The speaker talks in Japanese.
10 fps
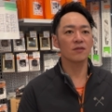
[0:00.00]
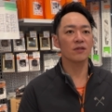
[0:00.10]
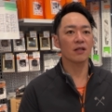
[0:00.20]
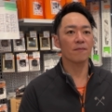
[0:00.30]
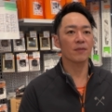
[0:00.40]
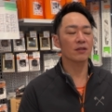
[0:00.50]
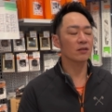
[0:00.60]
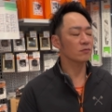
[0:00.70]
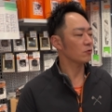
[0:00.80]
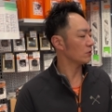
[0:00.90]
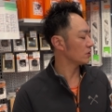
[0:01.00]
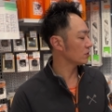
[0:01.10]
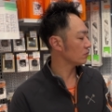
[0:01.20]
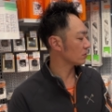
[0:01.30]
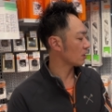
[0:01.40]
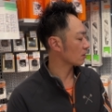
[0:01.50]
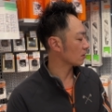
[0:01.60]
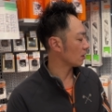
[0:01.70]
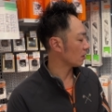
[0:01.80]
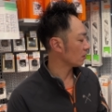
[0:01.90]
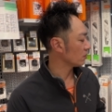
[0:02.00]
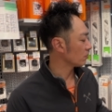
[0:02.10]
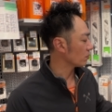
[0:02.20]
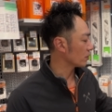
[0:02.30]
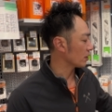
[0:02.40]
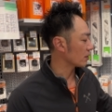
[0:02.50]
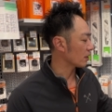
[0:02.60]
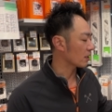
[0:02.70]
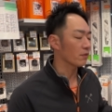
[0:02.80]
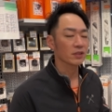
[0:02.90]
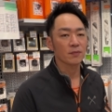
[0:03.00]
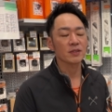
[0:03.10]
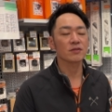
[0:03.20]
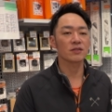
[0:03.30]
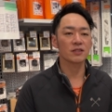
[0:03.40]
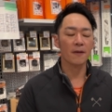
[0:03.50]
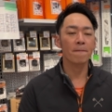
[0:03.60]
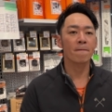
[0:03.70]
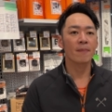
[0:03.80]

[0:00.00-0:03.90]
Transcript: なのでね、全くもういちきゅうさんからよんになって変わってますしね。